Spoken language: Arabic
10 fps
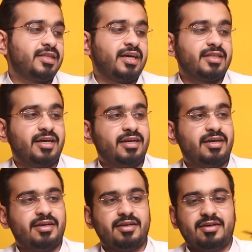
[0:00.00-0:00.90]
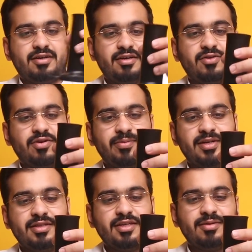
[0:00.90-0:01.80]
نحط غطانا اول ما
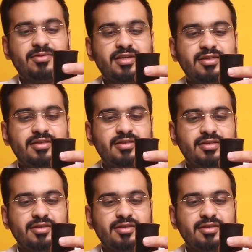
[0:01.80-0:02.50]
نحطه نبدا نعد